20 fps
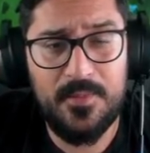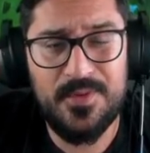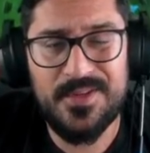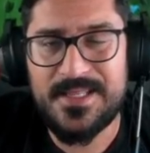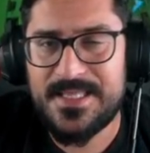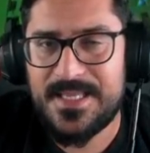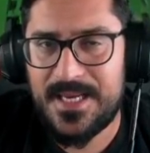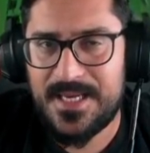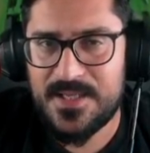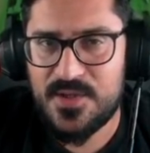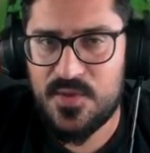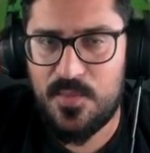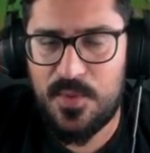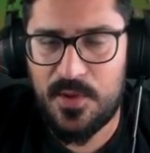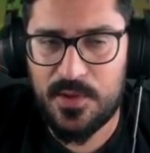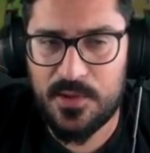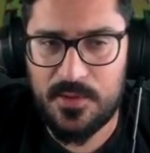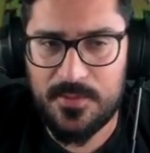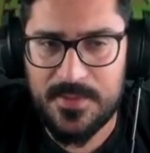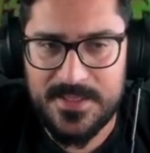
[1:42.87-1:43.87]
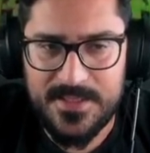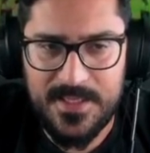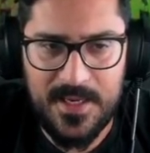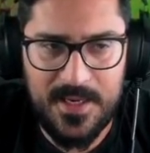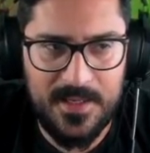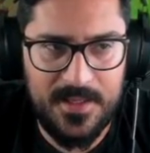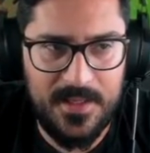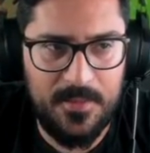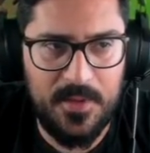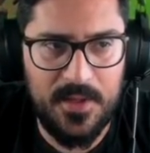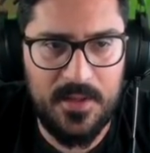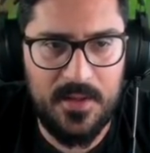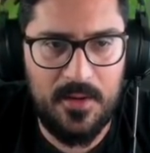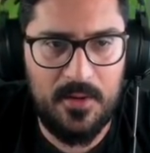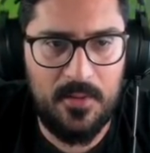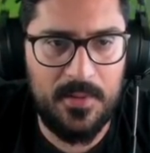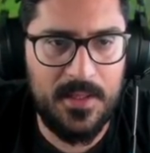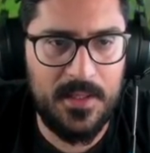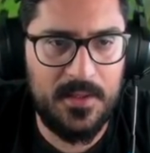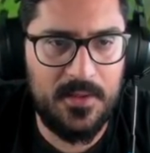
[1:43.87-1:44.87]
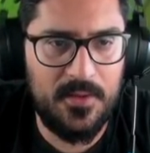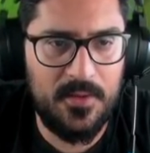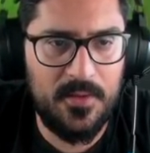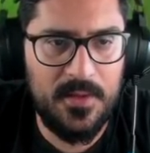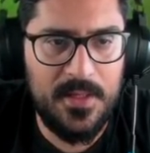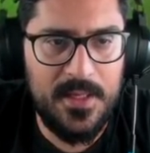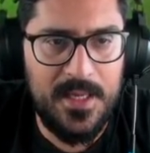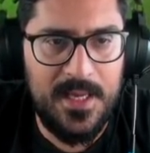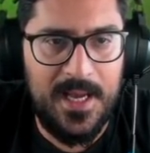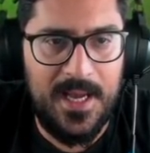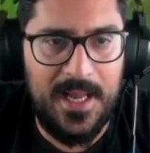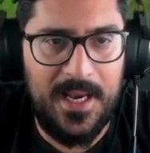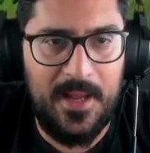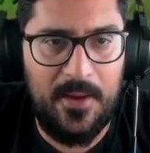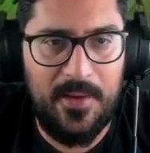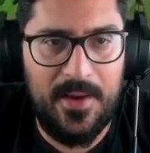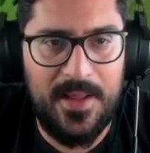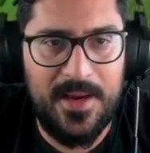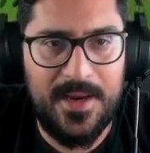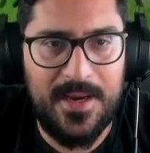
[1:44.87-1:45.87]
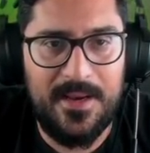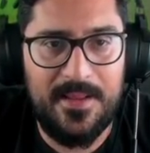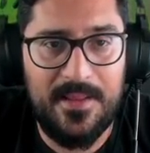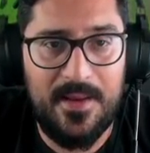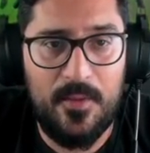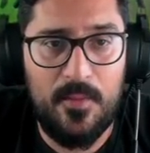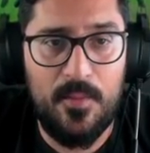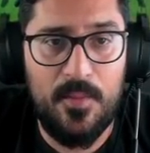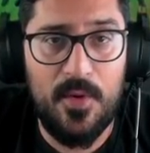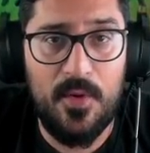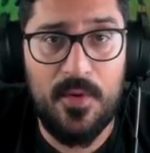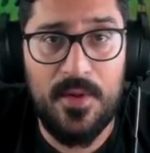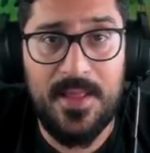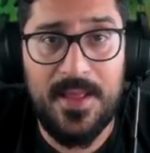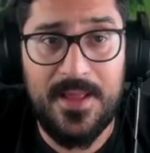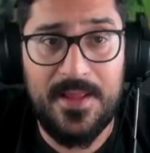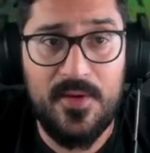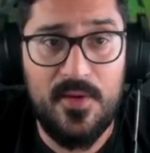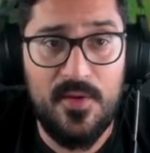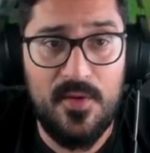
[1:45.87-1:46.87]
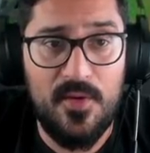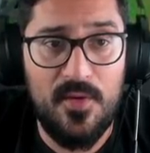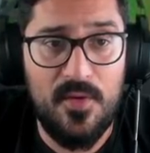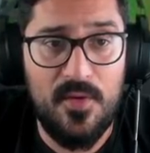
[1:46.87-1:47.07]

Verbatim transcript: pues le sacas un poquito más de rendimiento al objeto a la hora de realizar un poco de daño